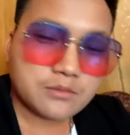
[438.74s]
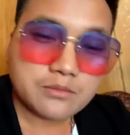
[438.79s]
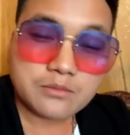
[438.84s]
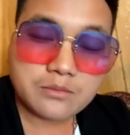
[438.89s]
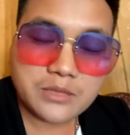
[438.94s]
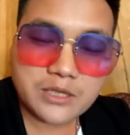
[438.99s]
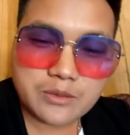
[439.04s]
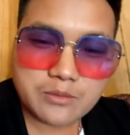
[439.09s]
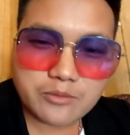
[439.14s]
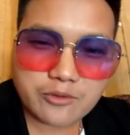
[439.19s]

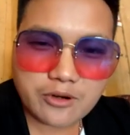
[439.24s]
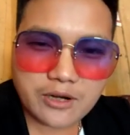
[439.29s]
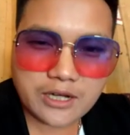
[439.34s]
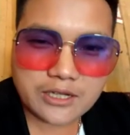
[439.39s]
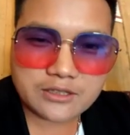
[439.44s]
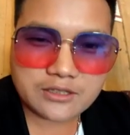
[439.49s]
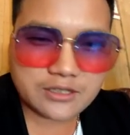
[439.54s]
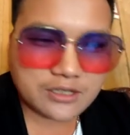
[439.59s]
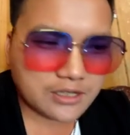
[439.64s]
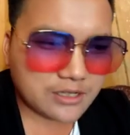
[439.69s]
bị mua hai
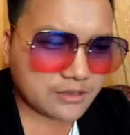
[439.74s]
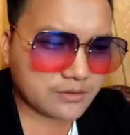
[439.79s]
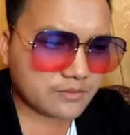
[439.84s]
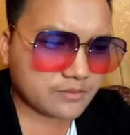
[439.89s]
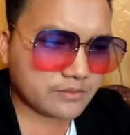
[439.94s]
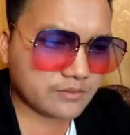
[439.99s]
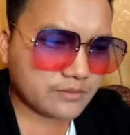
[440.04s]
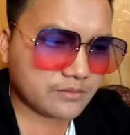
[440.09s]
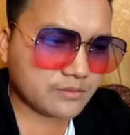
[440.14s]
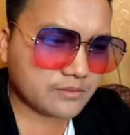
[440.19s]
tiền,
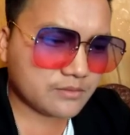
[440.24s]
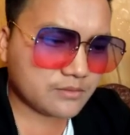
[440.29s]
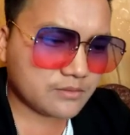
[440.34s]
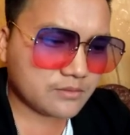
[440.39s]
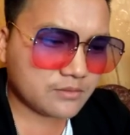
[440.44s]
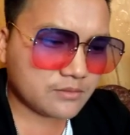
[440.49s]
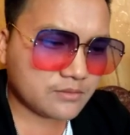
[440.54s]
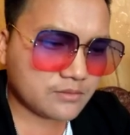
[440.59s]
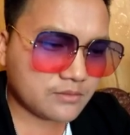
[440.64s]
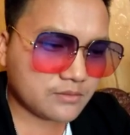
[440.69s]

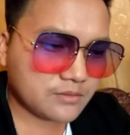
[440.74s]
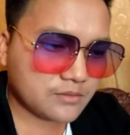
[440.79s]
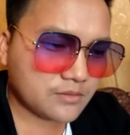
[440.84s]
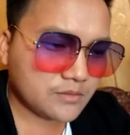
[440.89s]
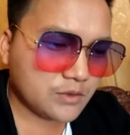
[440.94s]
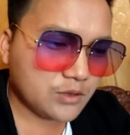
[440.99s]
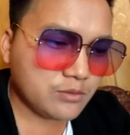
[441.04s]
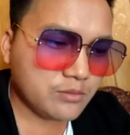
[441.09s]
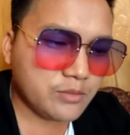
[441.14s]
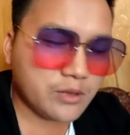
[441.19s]

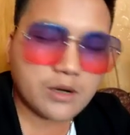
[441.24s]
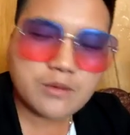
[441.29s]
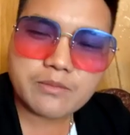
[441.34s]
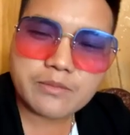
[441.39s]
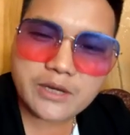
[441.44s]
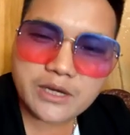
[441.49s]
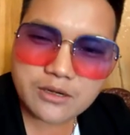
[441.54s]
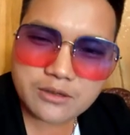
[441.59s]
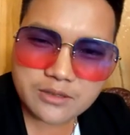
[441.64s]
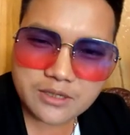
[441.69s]
lúc mường
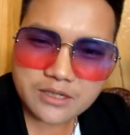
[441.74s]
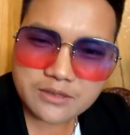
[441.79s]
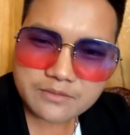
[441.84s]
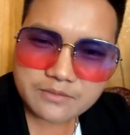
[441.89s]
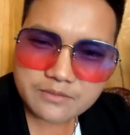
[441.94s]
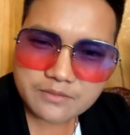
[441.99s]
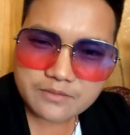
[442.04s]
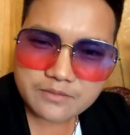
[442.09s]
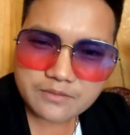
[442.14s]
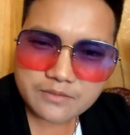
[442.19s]
mèo này
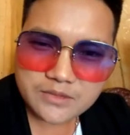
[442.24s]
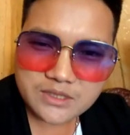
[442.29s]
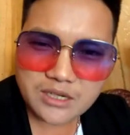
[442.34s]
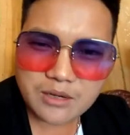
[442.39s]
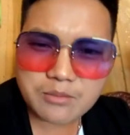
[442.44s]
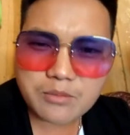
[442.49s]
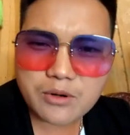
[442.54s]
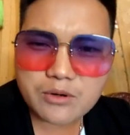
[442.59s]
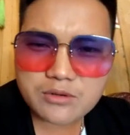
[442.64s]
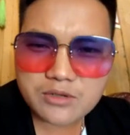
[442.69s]
giờ
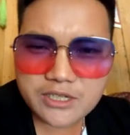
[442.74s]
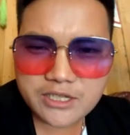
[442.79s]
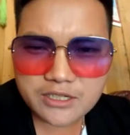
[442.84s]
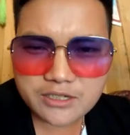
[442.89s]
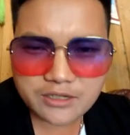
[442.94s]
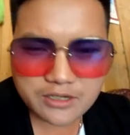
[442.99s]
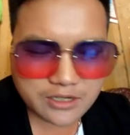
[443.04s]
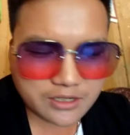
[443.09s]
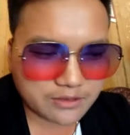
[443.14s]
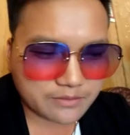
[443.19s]
mong lì
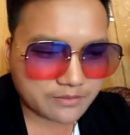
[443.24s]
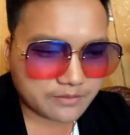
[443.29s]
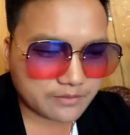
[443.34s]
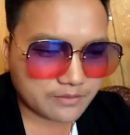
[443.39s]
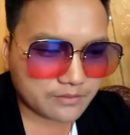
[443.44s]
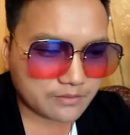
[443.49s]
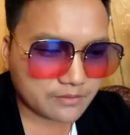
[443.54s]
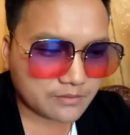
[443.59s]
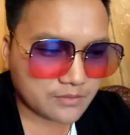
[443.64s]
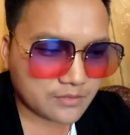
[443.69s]
nó này
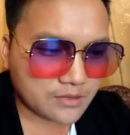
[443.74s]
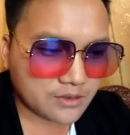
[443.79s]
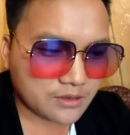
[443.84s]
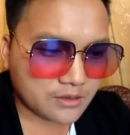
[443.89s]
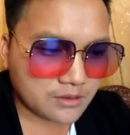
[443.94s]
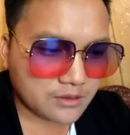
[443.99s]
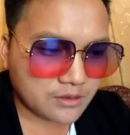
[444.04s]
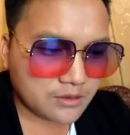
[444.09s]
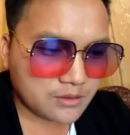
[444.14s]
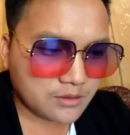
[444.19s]

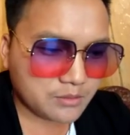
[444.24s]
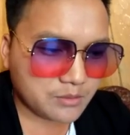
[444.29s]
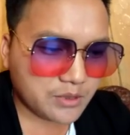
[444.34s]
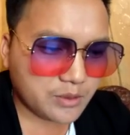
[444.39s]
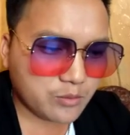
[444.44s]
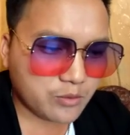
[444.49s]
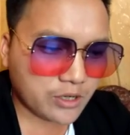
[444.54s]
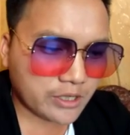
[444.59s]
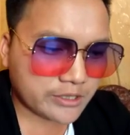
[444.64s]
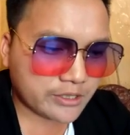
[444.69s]
bị
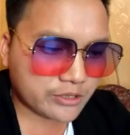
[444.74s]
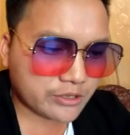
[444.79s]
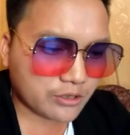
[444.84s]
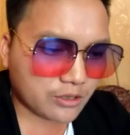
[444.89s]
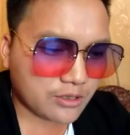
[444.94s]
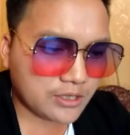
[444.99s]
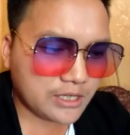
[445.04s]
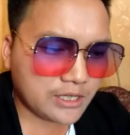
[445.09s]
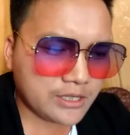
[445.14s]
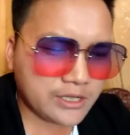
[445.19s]
mua hai tiền cho
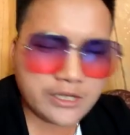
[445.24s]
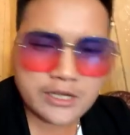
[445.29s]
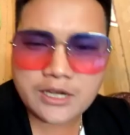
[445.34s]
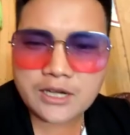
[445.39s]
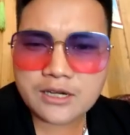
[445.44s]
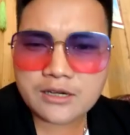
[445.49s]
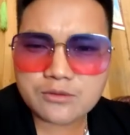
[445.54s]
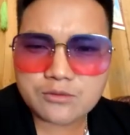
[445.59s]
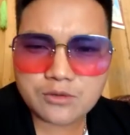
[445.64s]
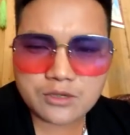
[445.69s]
lì
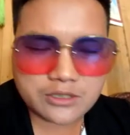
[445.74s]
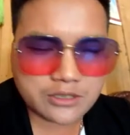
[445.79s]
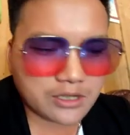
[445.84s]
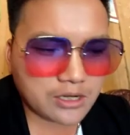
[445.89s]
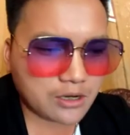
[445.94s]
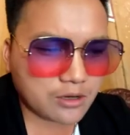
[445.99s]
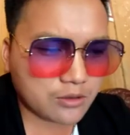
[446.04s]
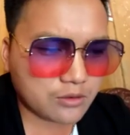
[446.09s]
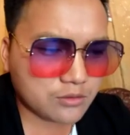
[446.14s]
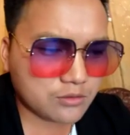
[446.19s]
lìa của
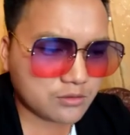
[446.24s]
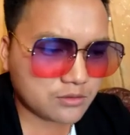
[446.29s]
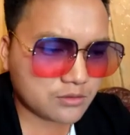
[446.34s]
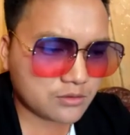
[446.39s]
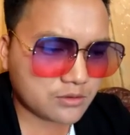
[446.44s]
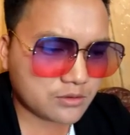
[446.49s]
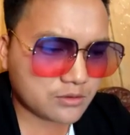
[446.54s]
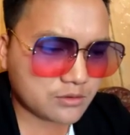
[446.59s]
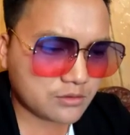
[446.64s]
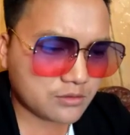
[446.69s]
nhau
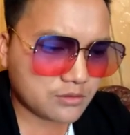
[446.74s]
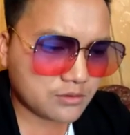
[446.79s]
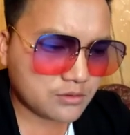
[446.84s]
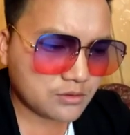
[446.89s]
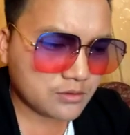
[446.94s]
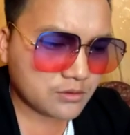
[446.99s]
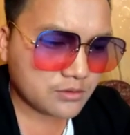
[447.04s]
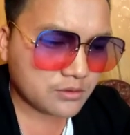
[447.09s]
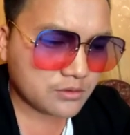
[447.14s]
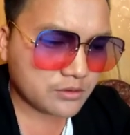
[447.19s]

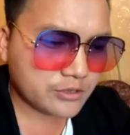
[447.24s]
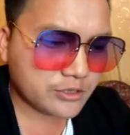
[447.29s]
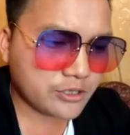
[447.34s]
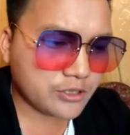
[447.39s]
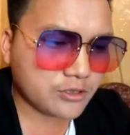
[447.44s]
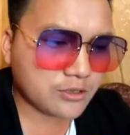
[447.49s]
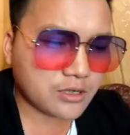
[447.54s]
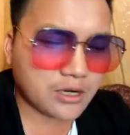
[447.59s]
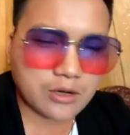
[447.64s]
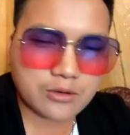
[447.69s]

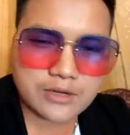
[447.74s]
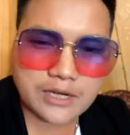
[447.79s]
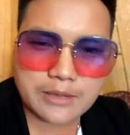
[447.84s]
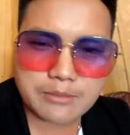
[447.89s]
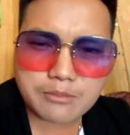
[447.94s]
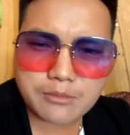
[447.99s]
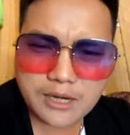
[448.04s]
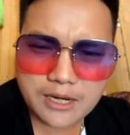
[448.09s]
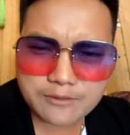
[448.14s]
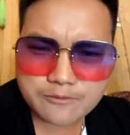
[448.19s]
chữ hấu đại
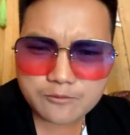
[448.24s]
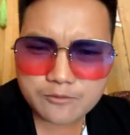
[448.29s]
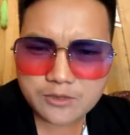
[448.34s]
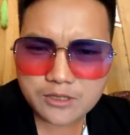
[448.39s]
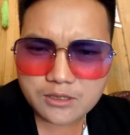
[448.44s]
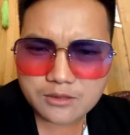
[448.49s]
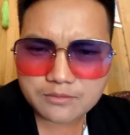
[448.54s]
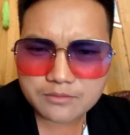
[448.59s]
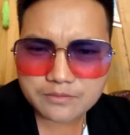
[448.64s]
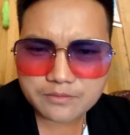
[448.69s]
máp
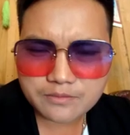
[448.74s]
và